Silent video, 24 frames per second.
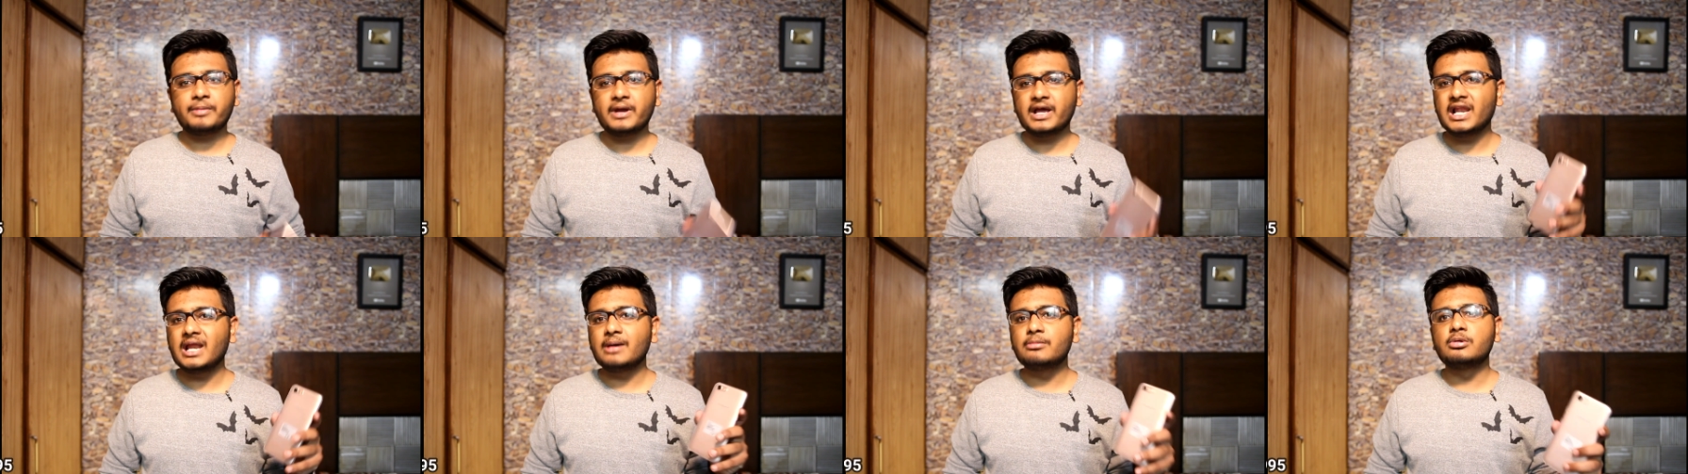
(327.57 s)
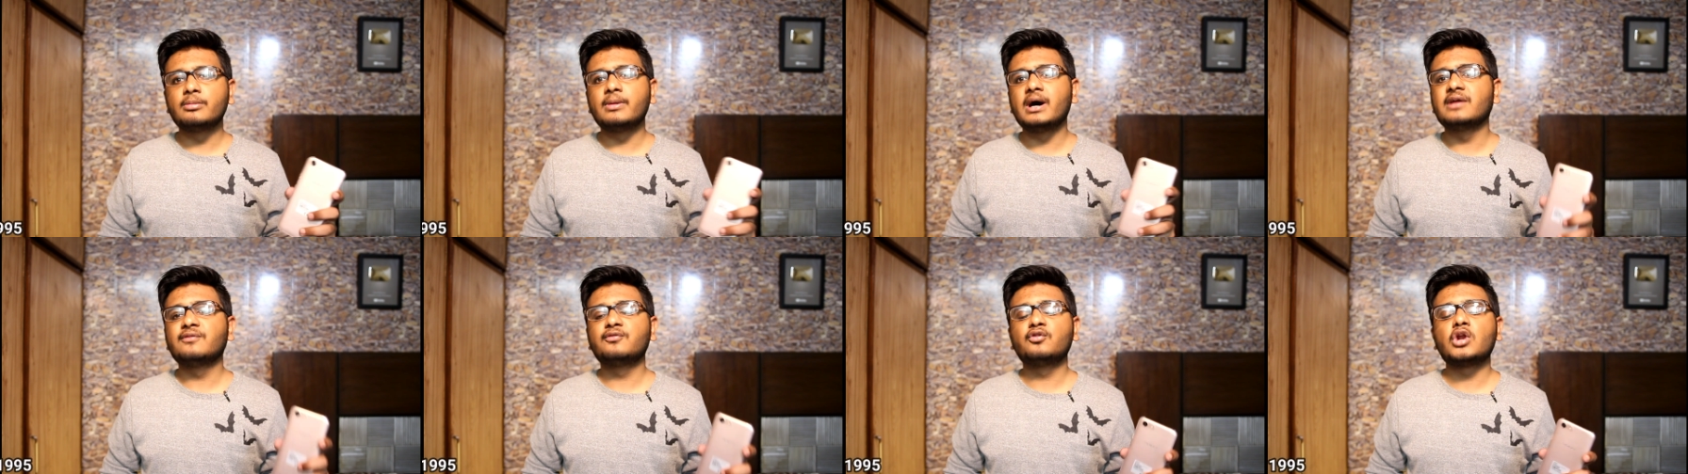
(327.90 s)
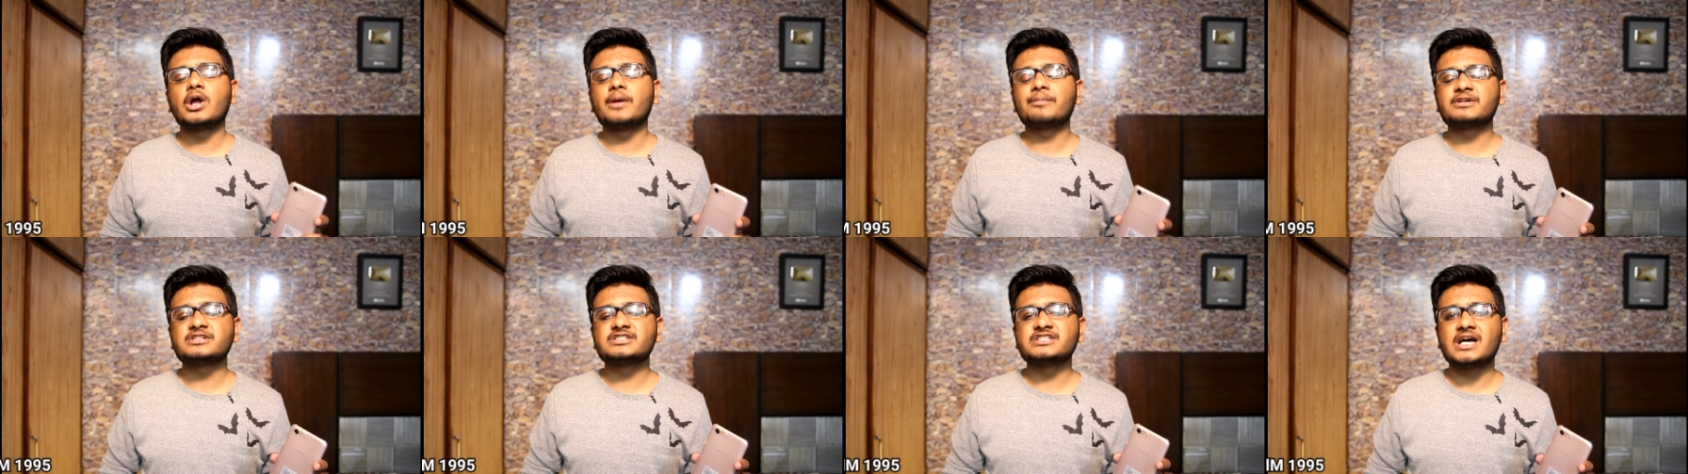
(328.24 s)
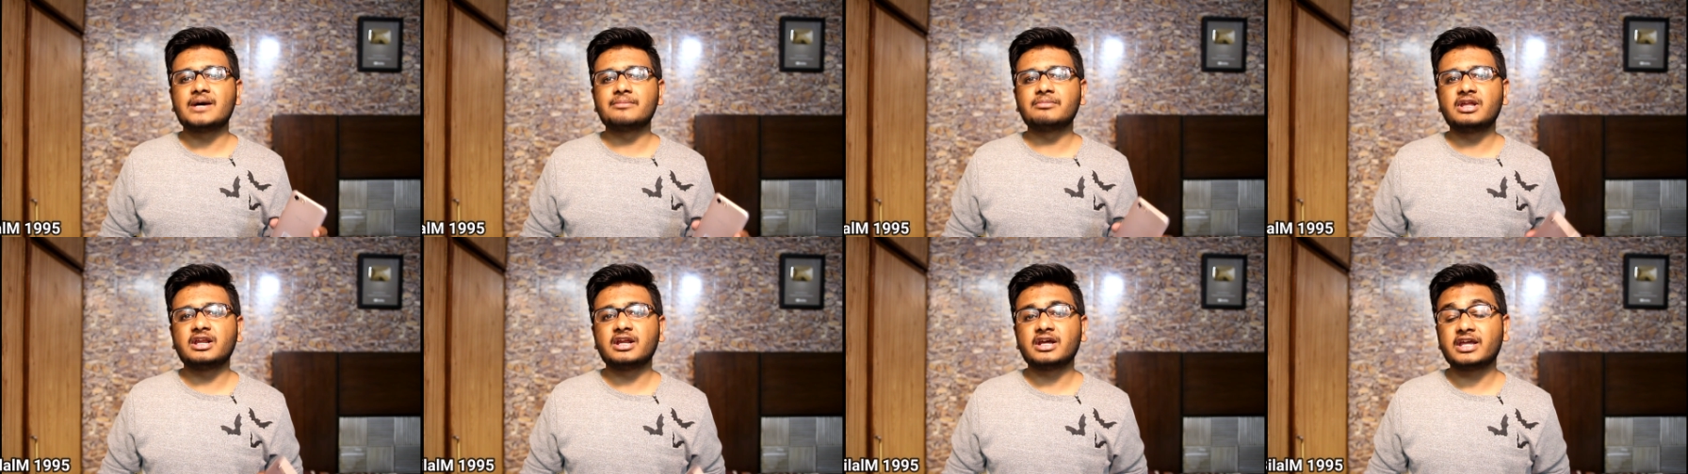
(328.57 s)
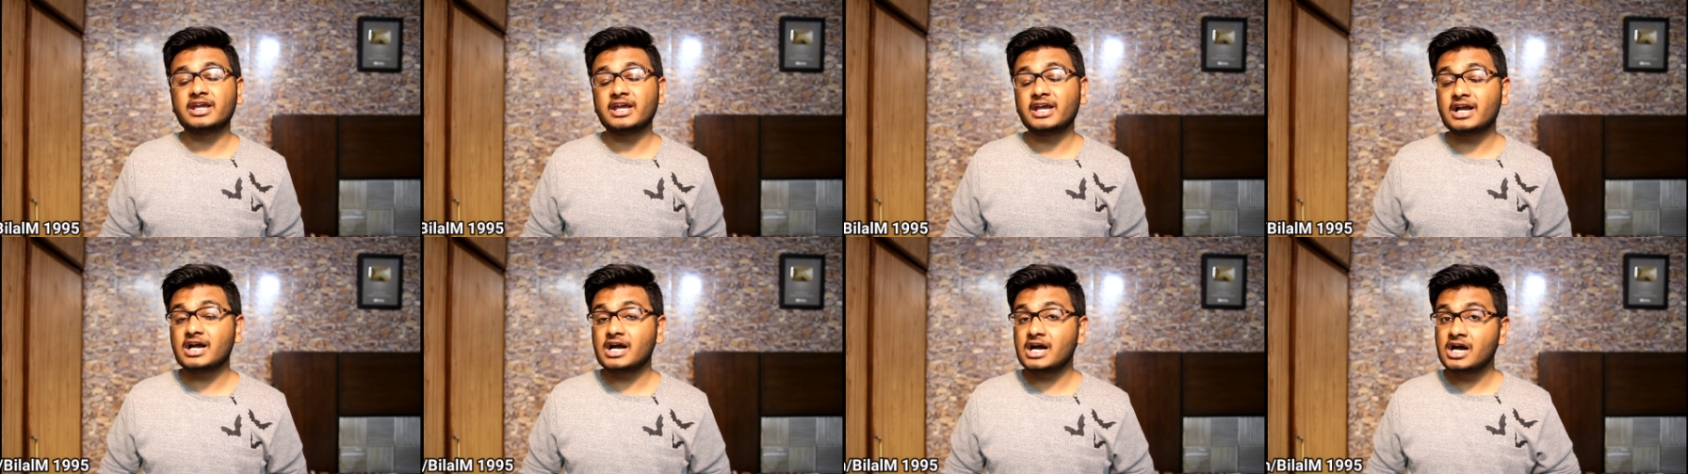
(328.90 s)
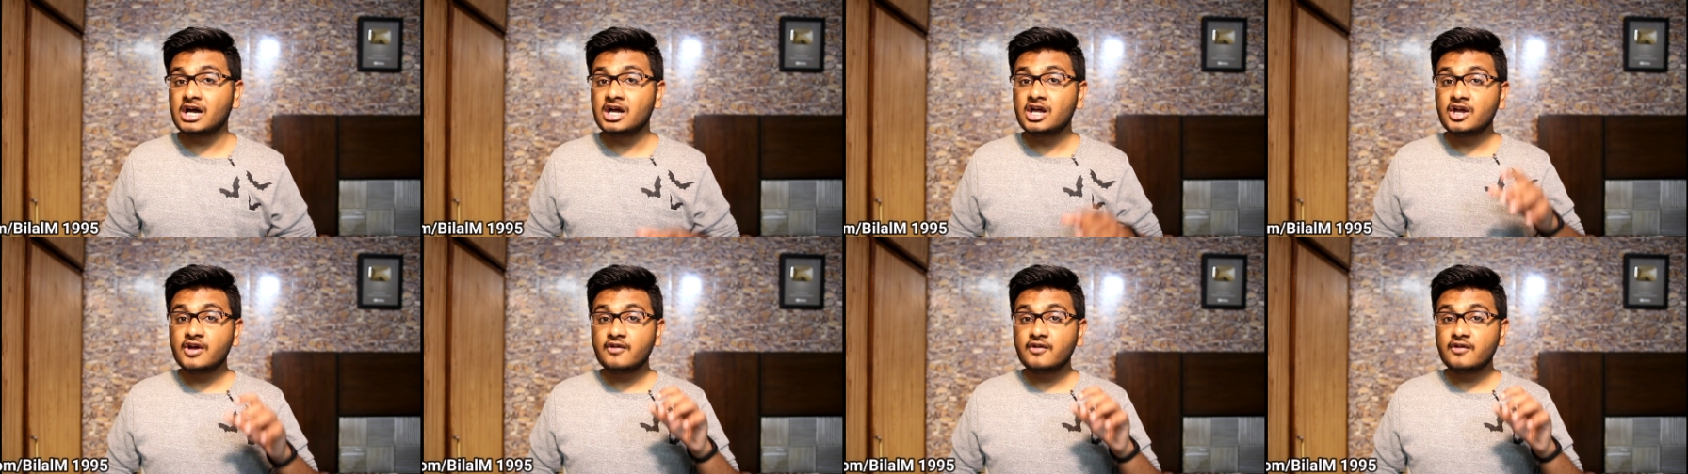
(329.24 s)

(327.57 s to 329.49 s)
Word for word: पहला मोबाइल फोन आपके सामने रखेगा